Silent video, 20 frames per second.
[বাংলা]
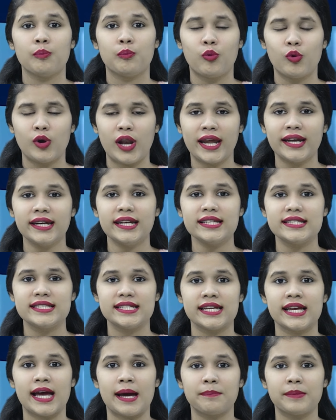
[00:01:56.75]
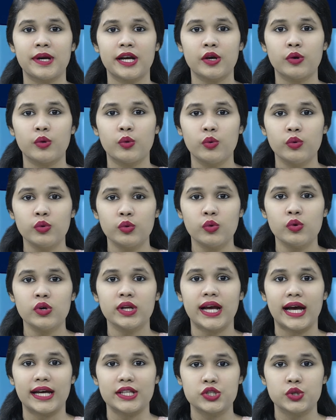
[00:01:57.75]
পোল্যান্ডে যে আপনারা কোন কোন
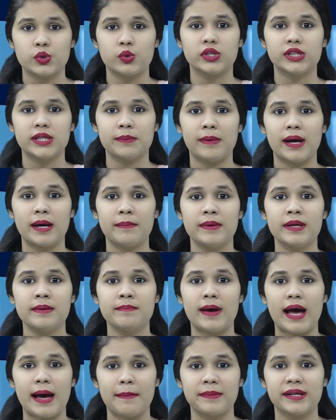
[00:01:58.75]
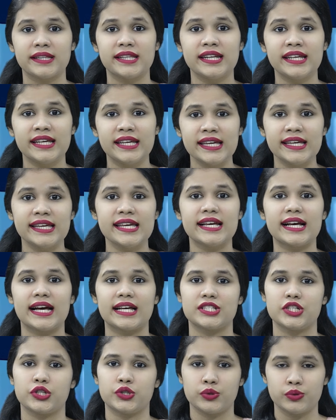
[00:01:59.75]
কাজ করতে পারবেন বা আপনাদের কি কি
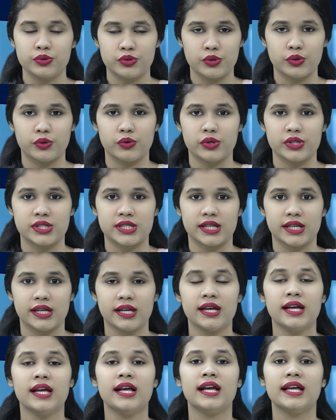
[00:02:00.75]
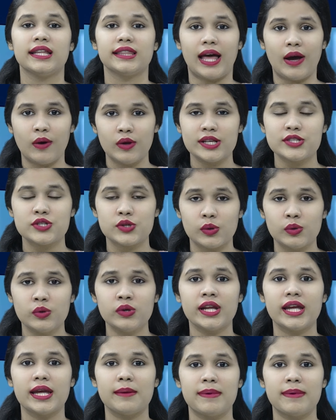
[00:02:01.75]
কাজের সুযোগ রয়েছে তাহলে চলুন